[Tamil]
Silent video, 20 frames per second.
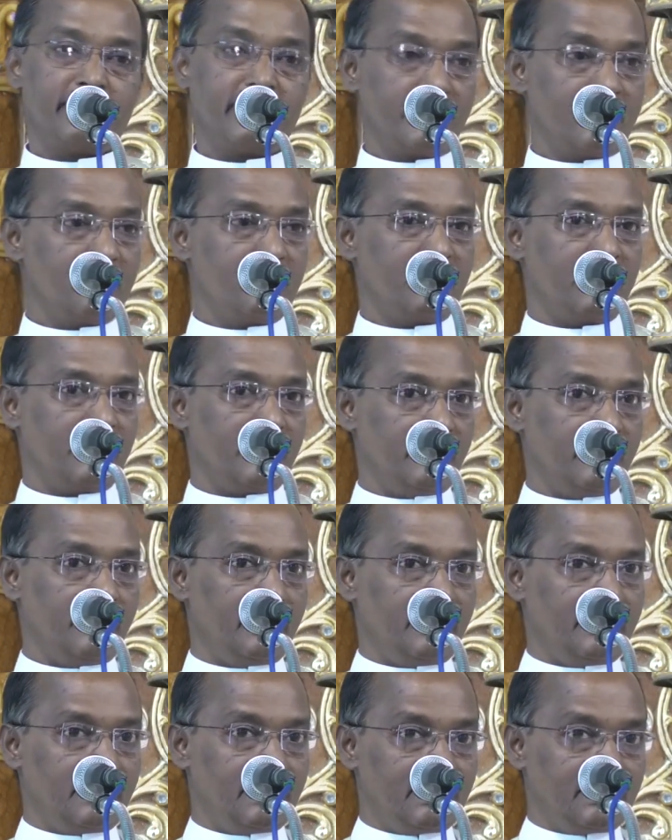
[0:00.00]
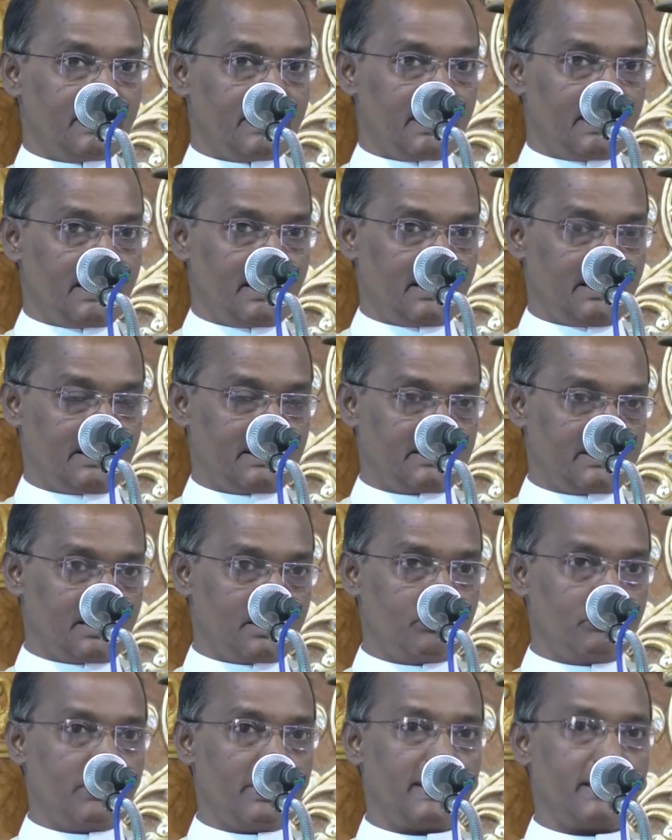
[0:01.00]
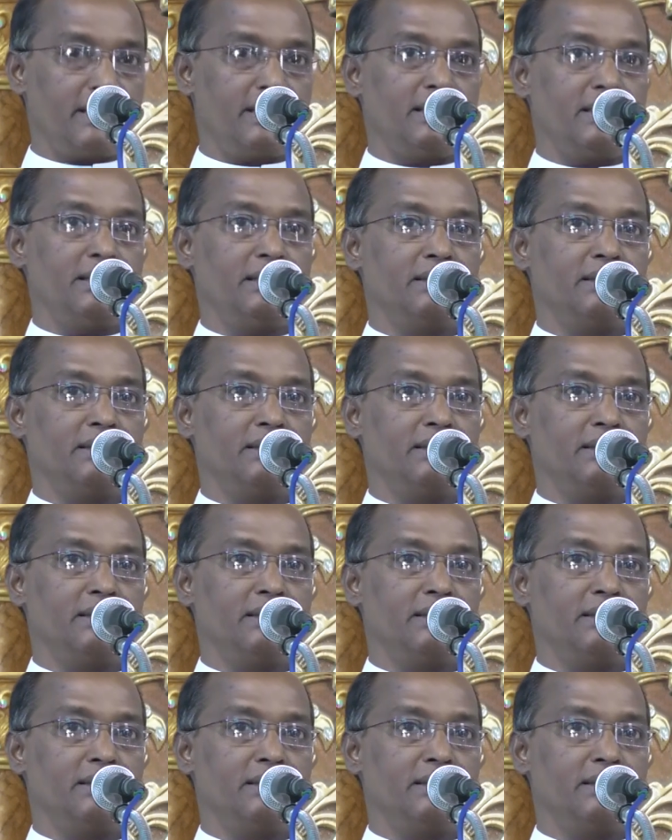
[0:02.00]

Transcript: எனவே இந்த திருமண